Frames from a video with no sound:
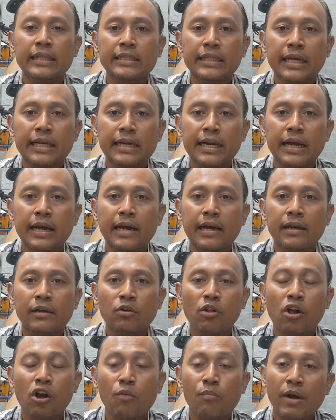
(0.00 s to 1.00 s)
antara
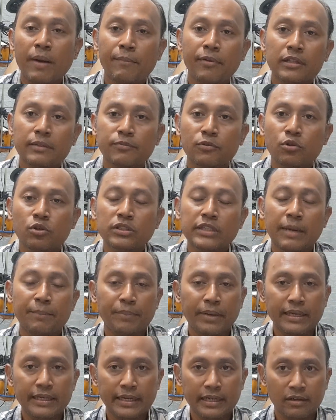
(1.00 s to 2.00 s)
0,40
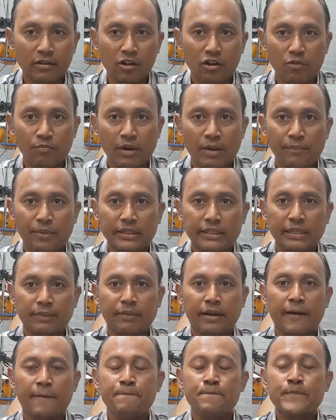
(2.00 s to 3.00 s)
sampai 0,45
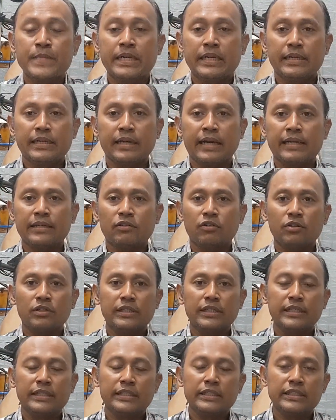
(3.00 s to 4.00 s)
dengan
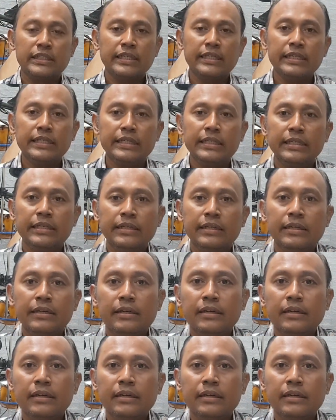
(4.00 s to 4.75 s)
kondisi